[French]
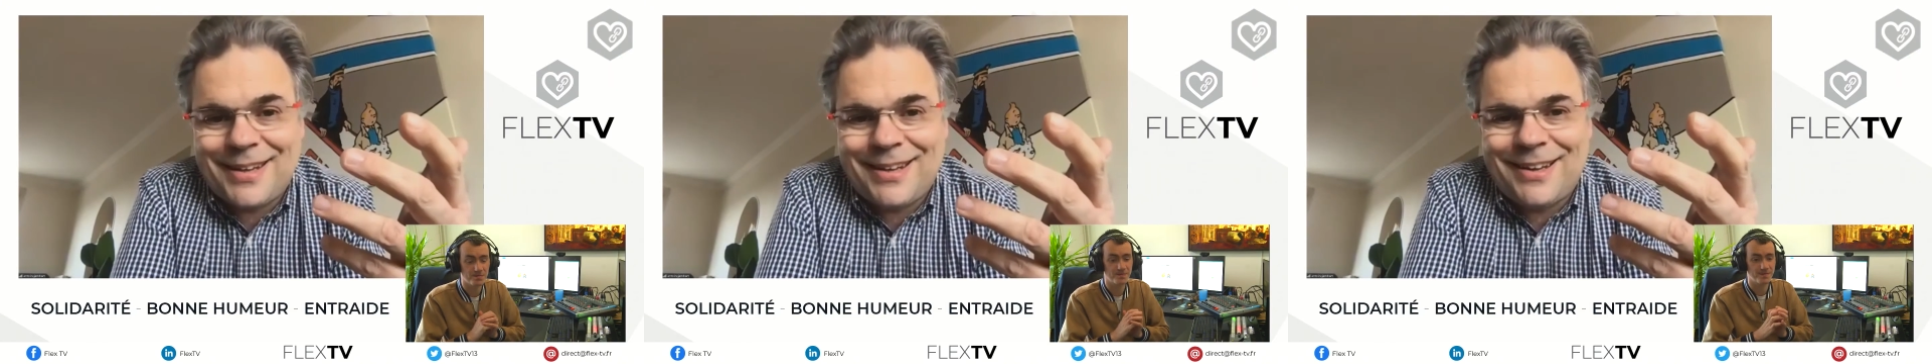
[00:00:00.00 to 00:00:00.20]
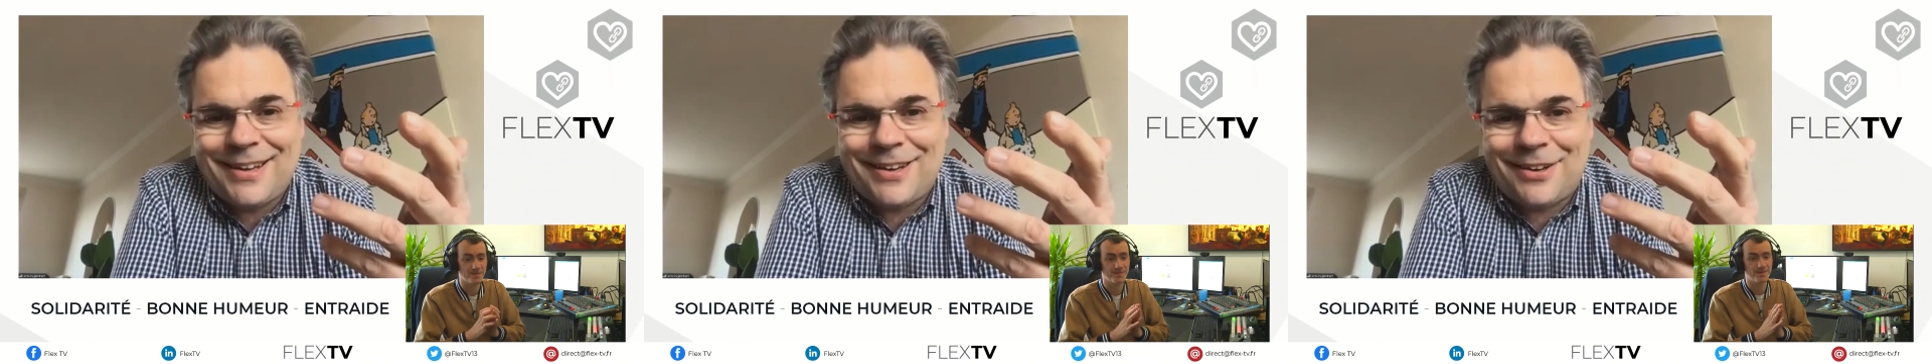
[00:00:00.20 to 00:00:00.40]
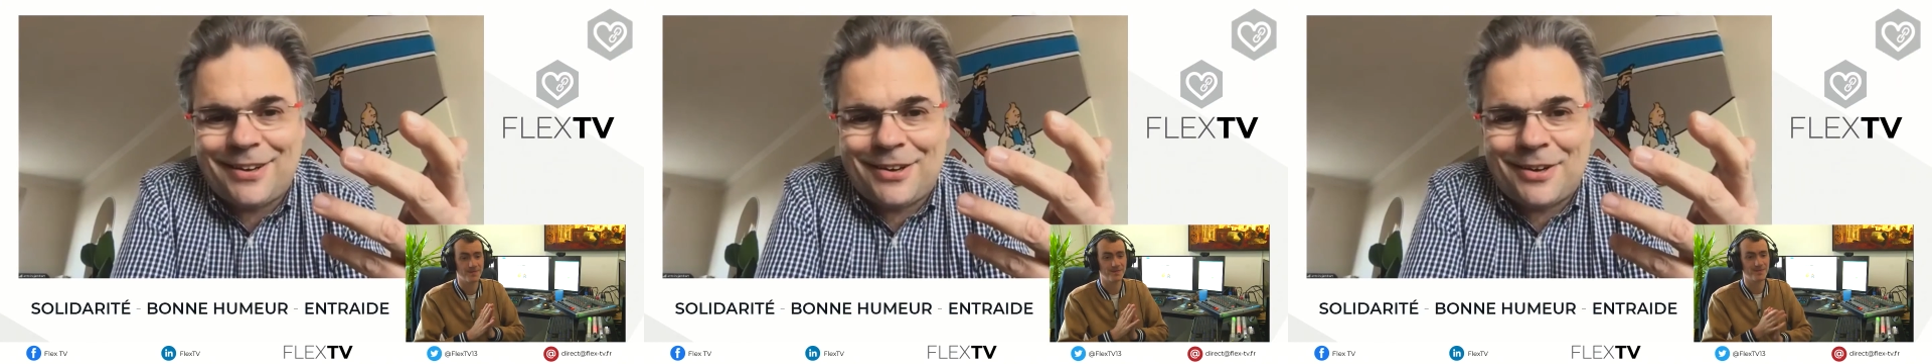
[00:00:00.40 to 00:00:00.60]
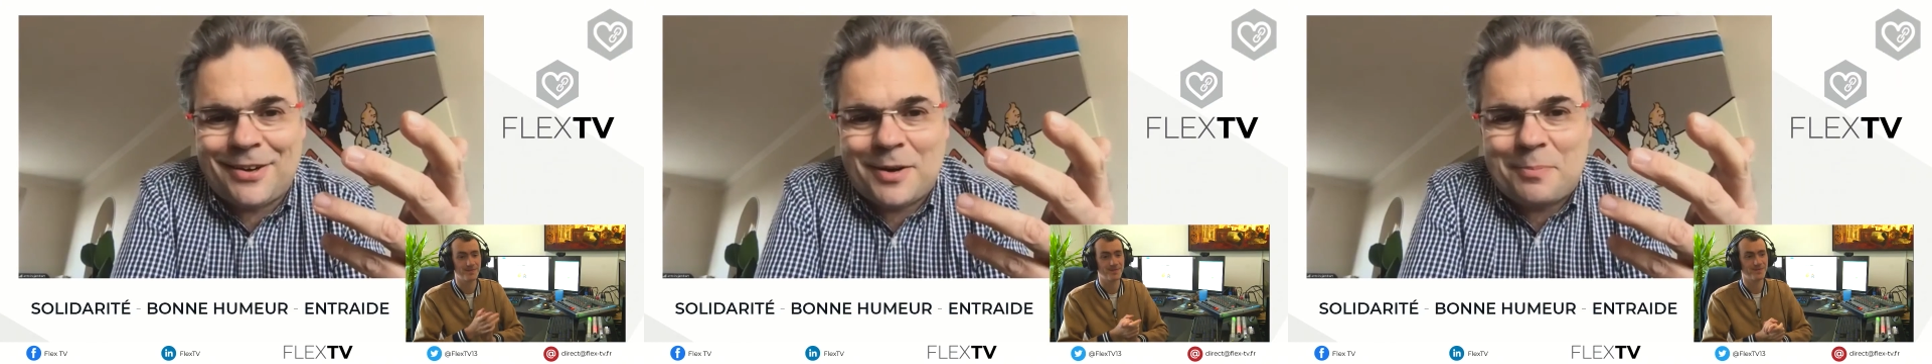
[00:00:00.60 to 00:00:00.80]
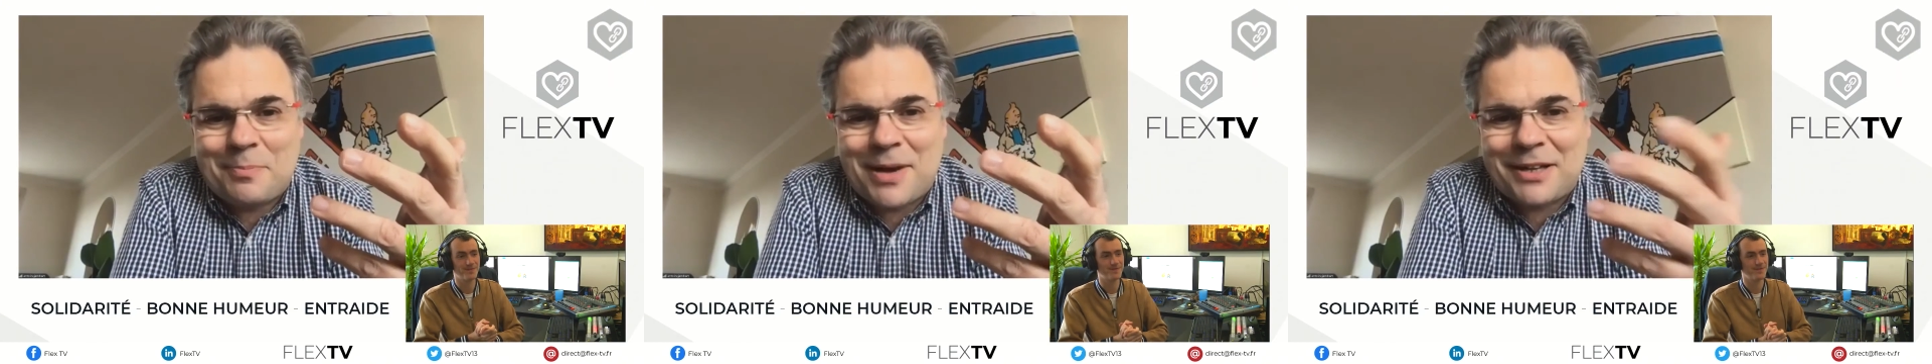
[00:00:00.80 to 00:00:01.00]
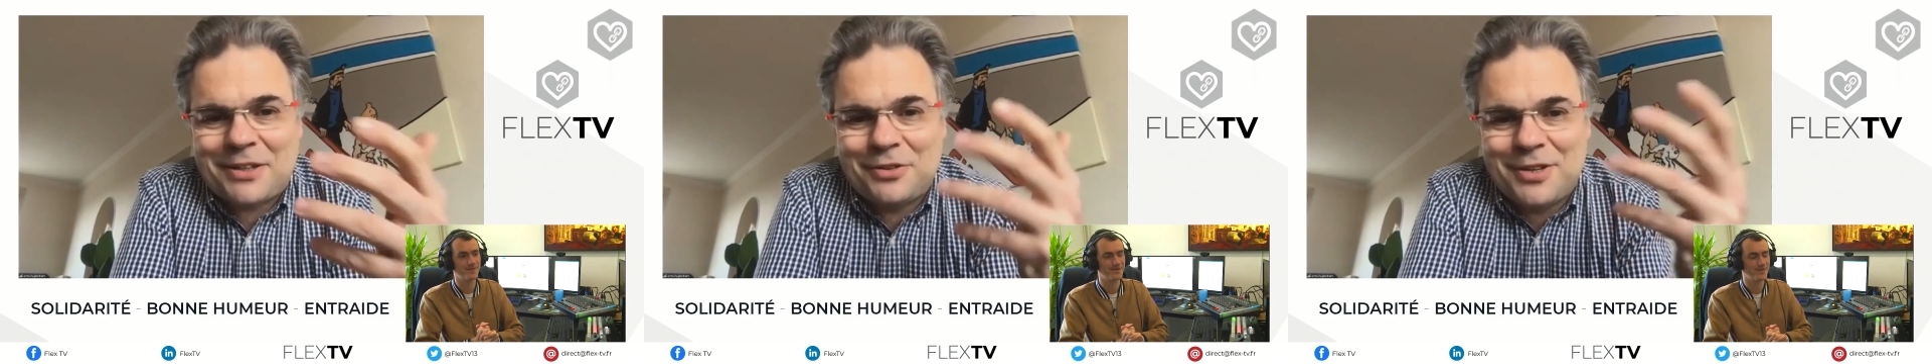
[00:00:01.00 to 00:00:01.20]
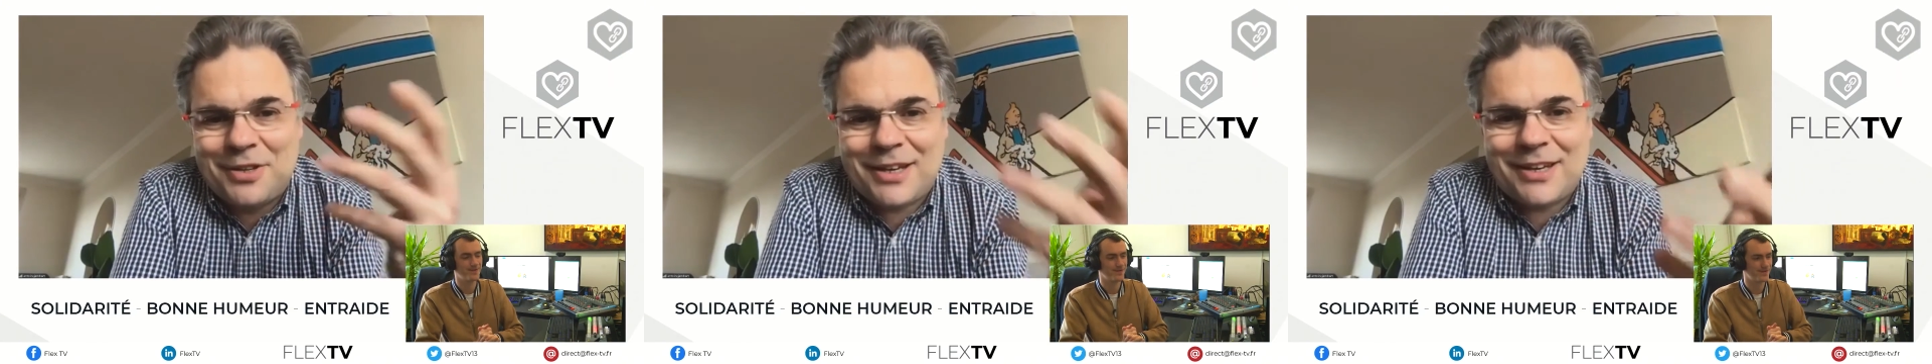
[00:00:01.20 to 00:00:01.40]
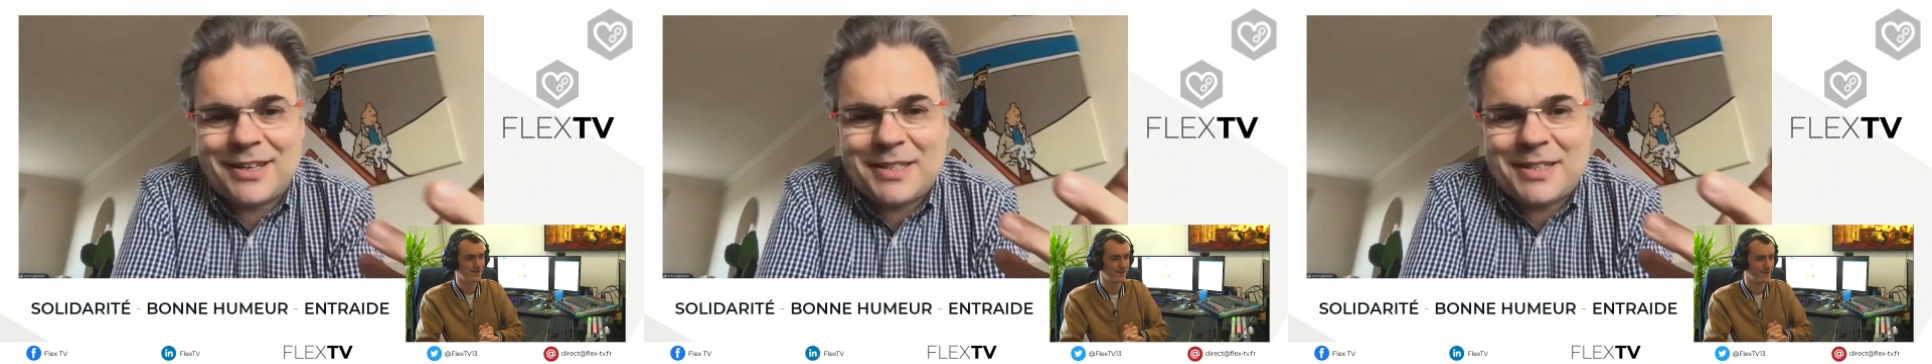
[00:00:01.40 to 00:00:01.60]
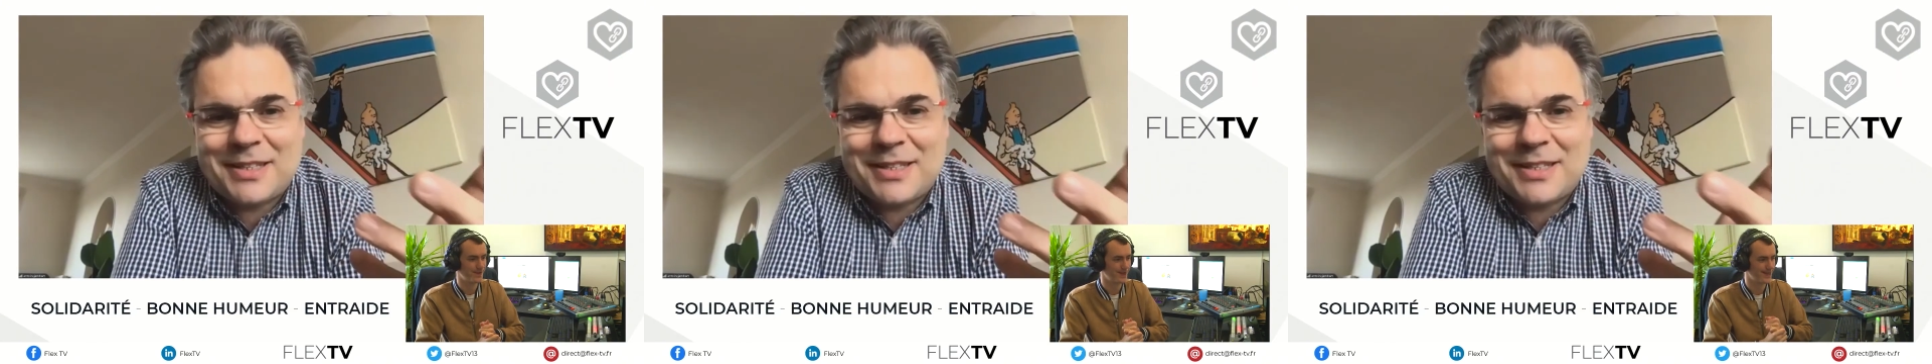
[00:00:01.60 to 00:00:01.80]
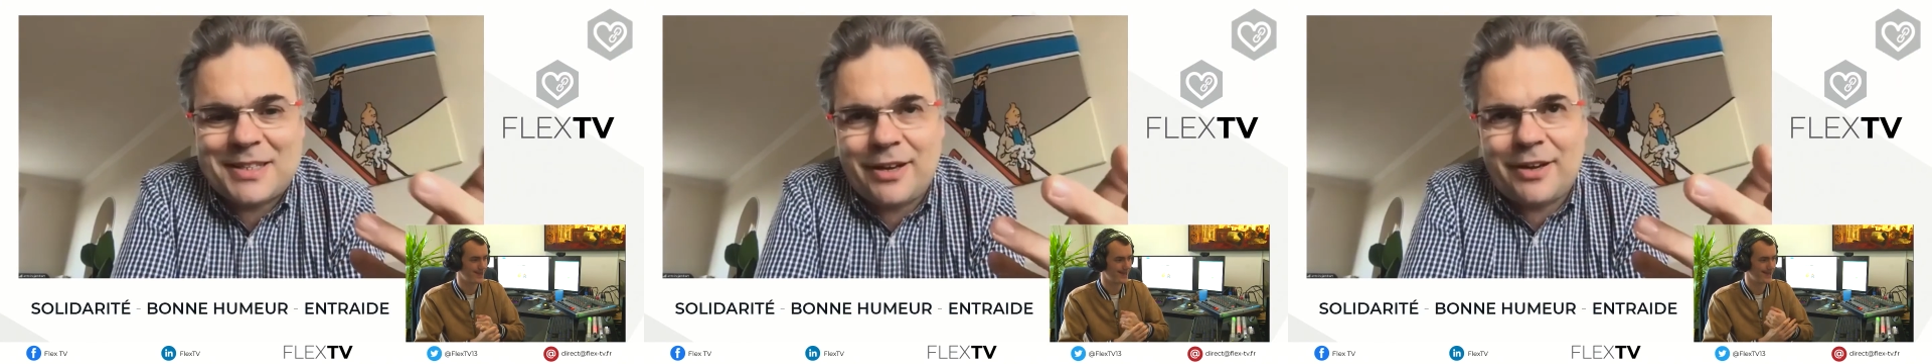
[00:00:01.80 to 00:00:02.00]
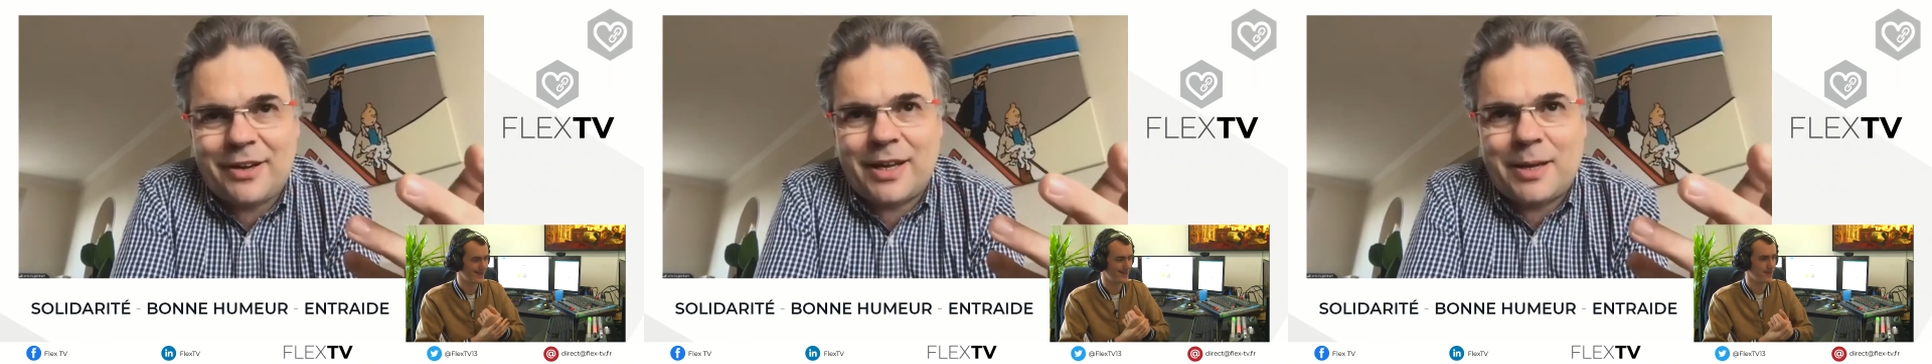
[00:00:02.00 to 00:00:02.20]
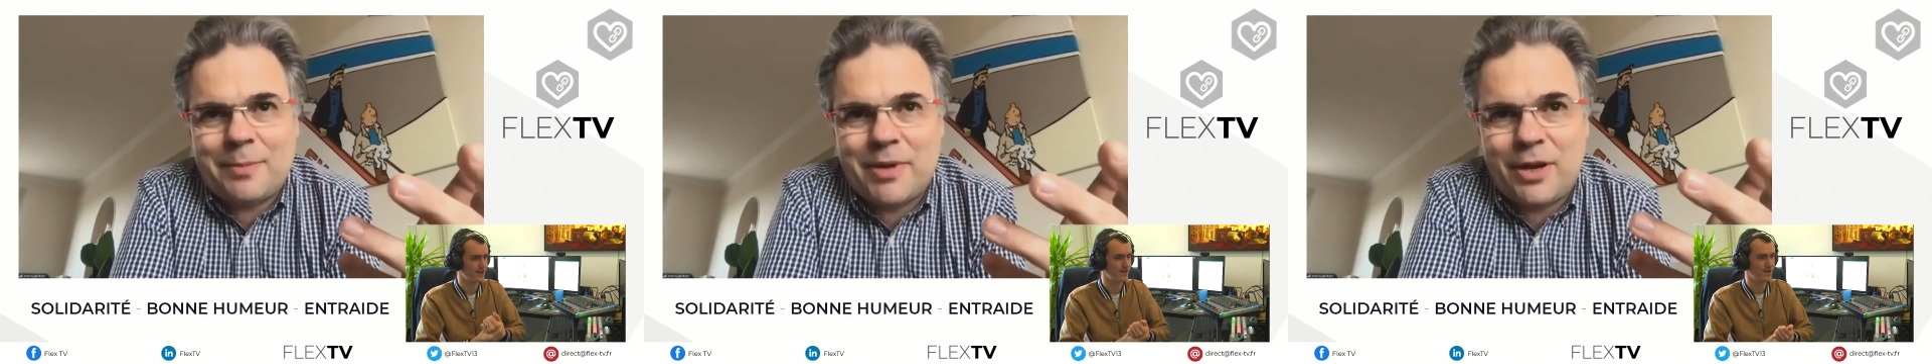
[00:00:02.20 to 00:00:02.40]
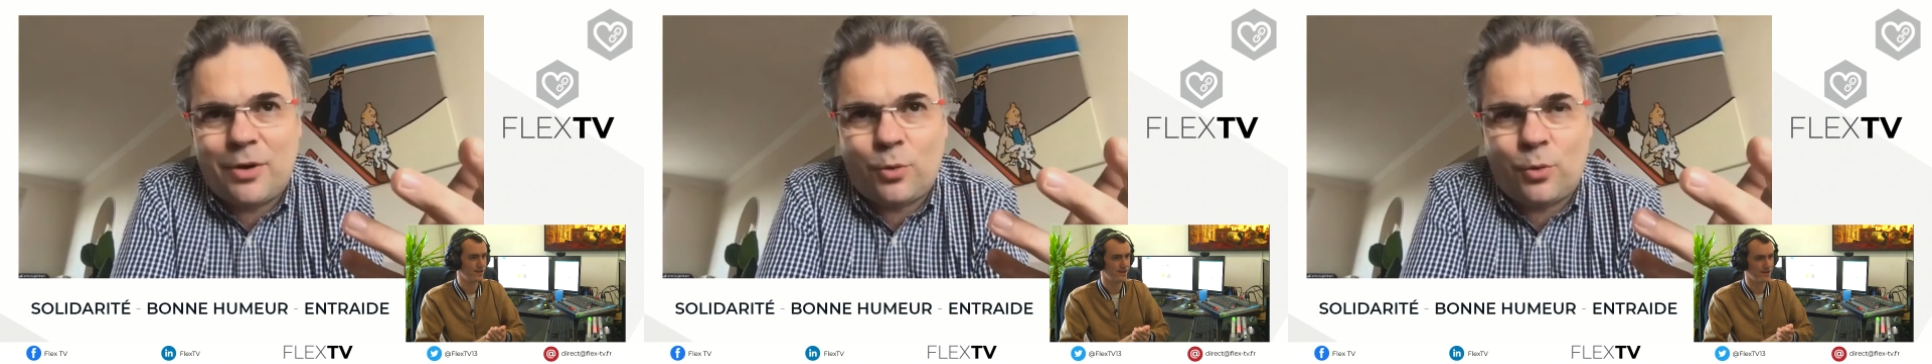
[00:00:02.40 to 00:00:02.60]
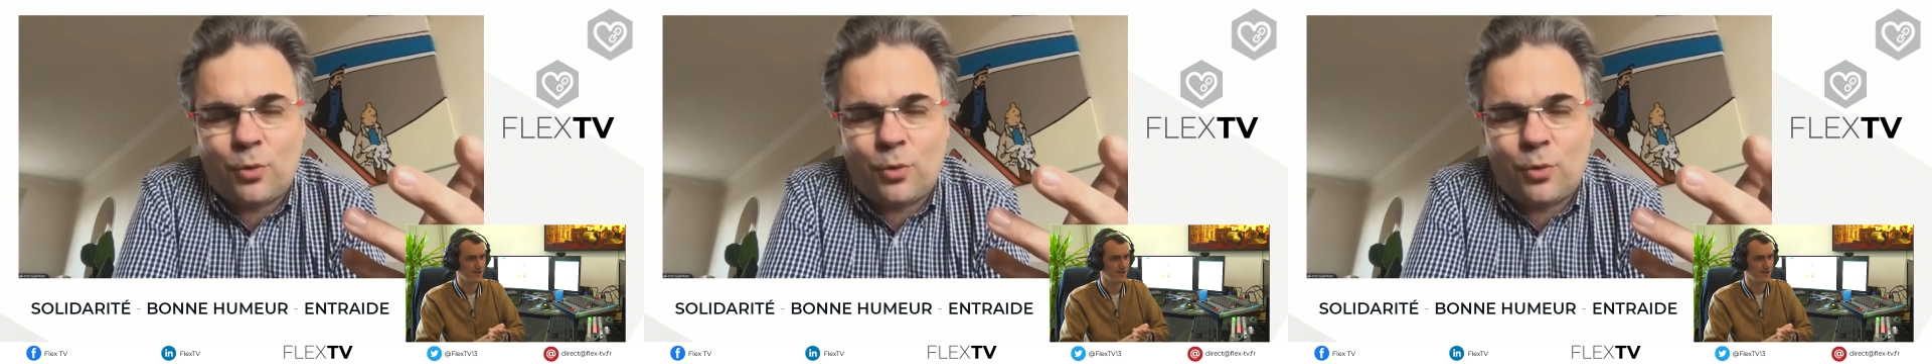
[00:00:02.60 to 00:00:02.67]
partenaires, experts, eh bien,